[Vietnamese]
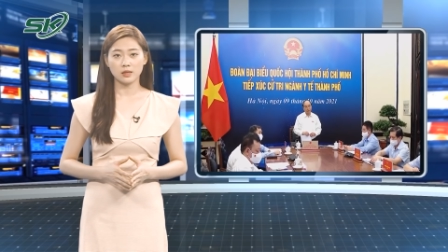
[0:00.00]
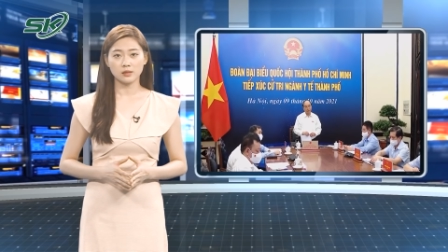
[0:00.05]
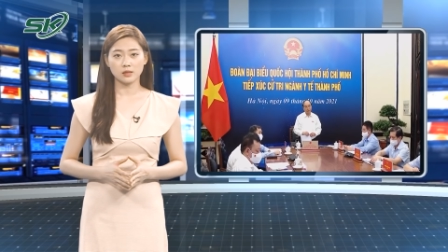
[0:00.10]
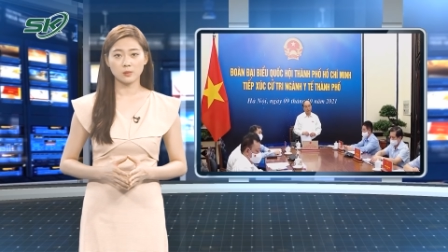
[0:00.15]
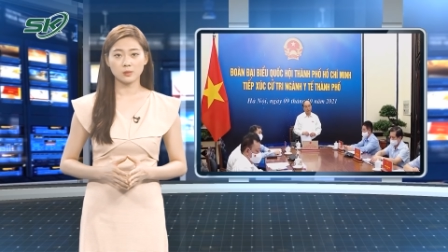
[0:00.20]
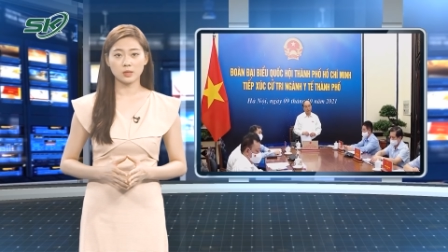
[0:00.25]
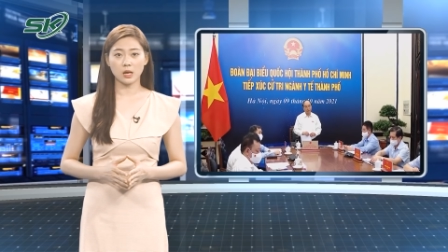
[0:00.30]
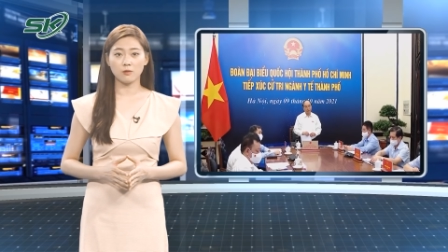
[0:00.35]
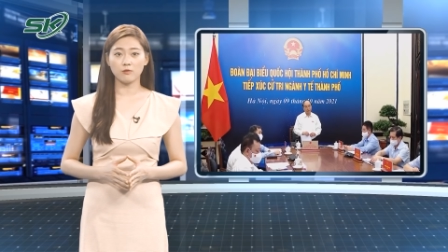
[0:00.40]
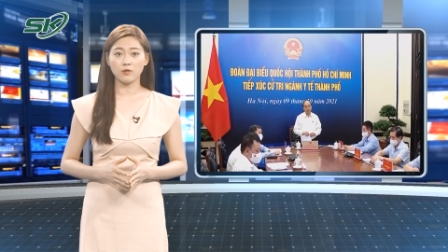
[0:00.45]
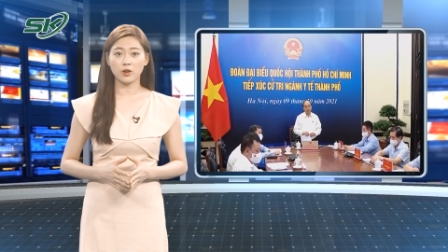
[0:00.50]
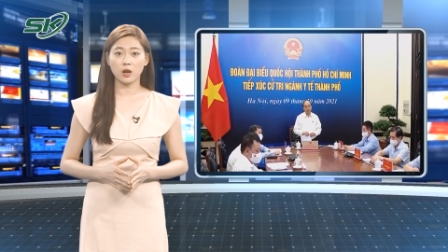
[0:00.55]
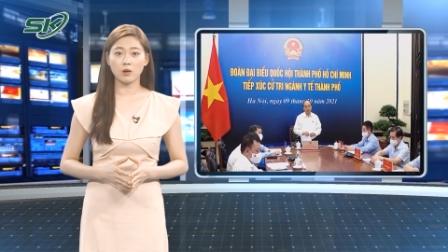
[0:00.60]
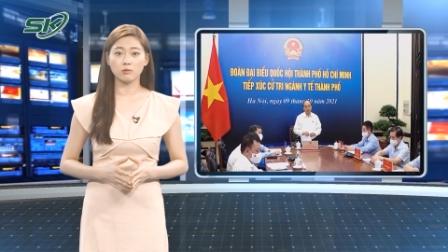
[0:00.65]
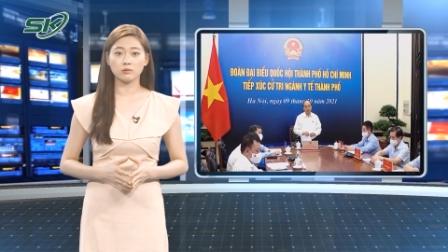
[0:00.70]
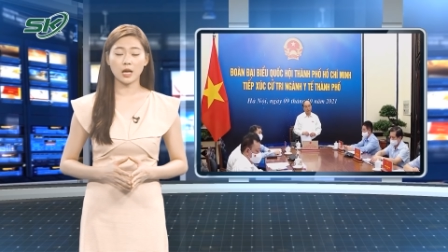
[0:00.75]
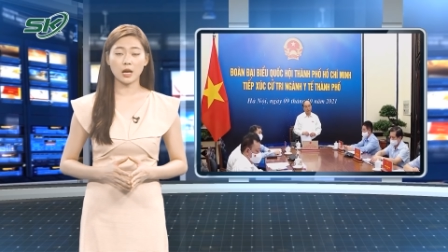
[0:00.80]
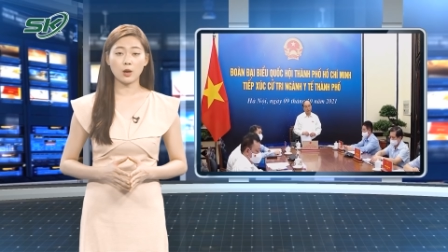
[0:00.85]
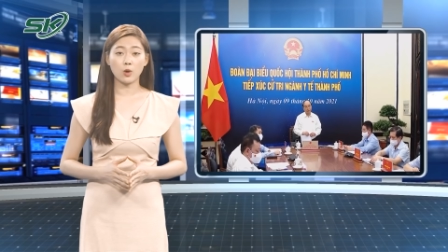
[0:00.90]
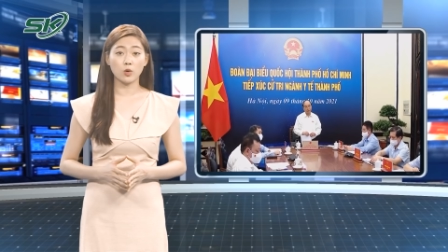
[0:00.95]
Song song với
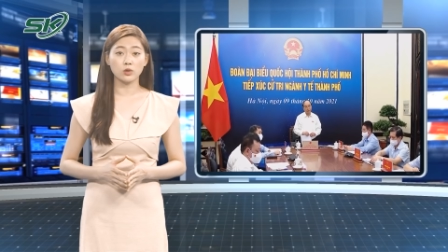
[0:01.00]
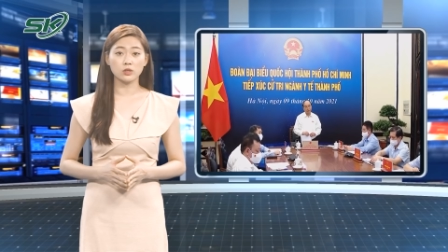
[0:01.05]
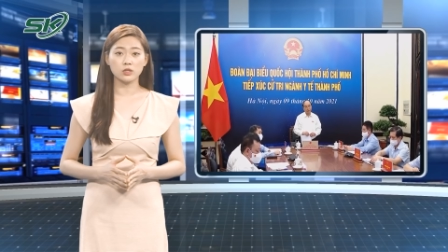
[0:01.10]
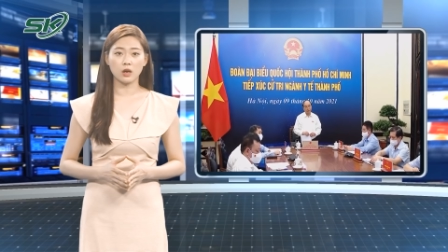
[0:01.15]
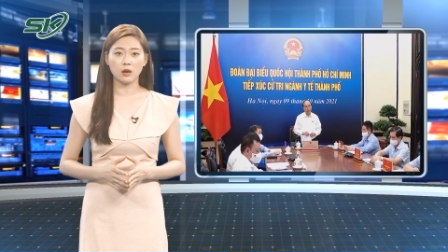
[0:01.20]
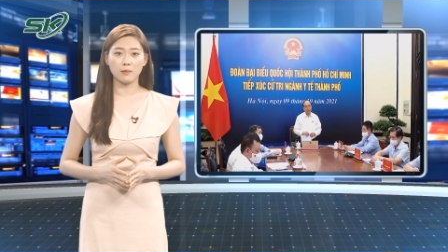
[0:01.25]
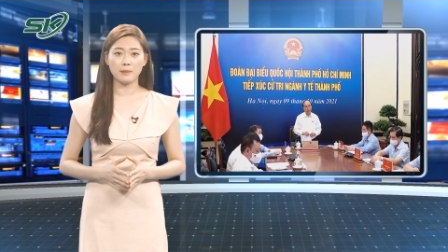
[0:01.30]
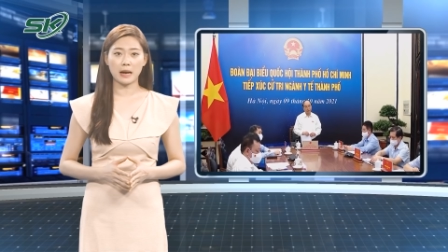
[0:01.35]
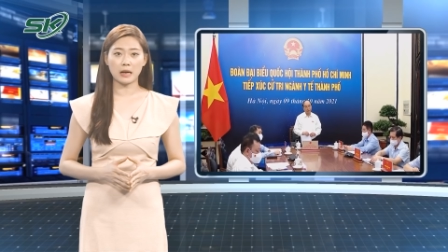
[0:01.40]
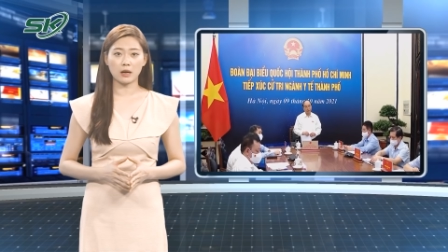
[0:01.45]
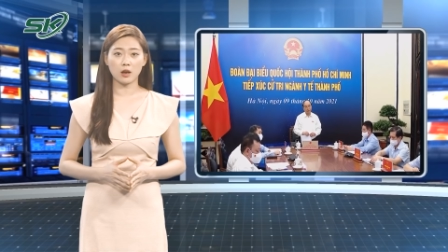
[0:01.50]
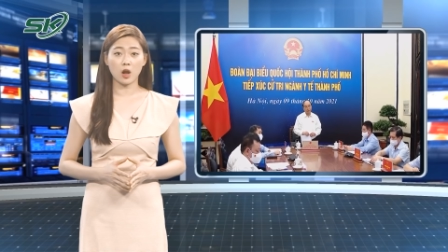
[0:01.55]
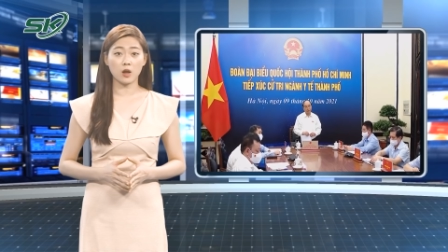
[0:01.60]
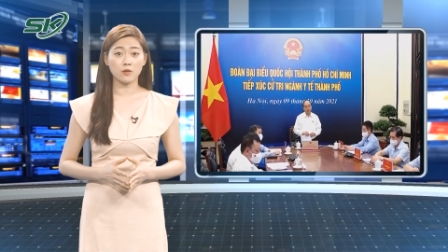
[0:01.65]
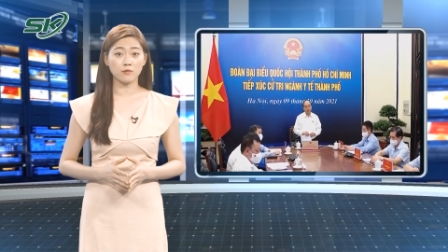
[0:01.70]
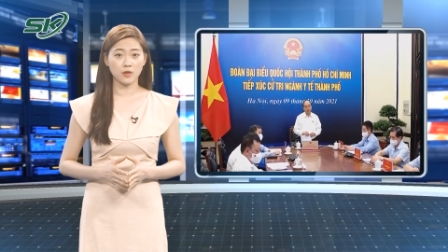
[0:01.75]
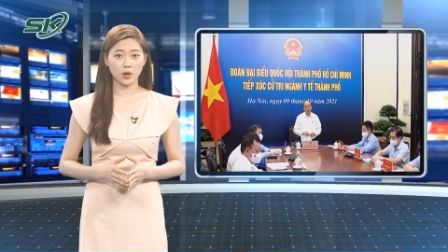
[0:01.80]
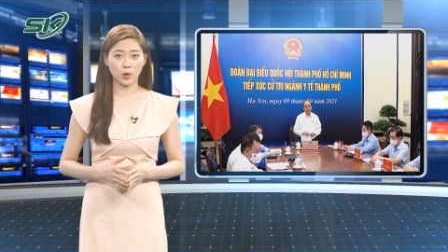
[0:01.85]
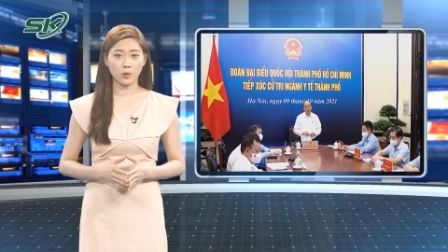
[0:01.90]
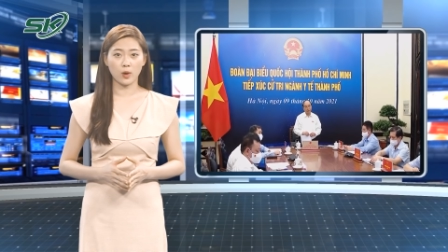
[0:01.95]
công tác hỗ trợ bà
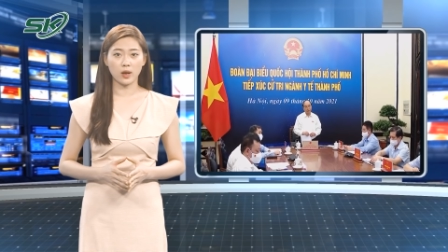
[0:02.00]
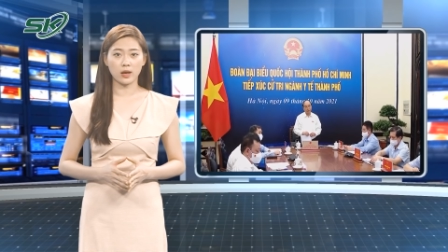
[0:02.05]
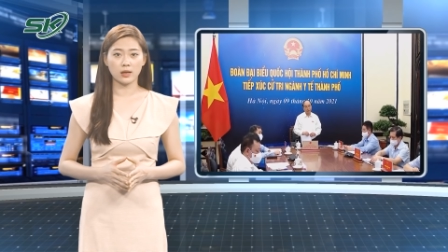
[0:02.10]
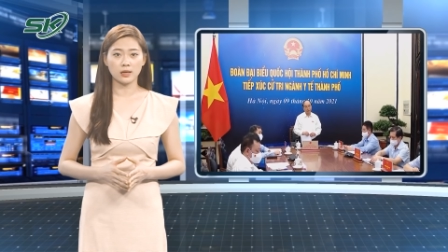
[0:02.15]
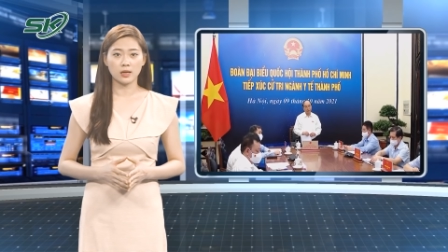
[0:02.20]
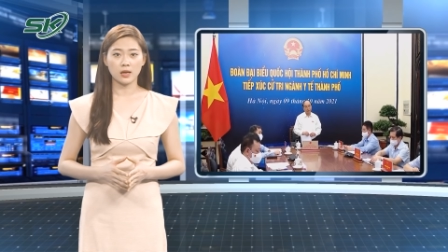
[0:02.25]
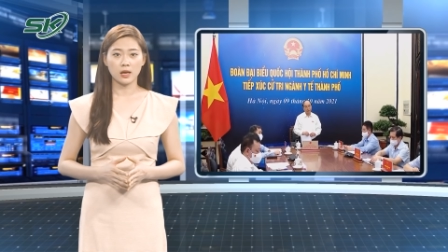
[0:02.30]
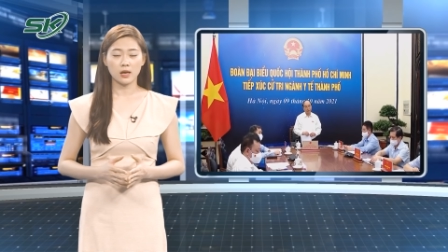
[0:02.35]
con về quê,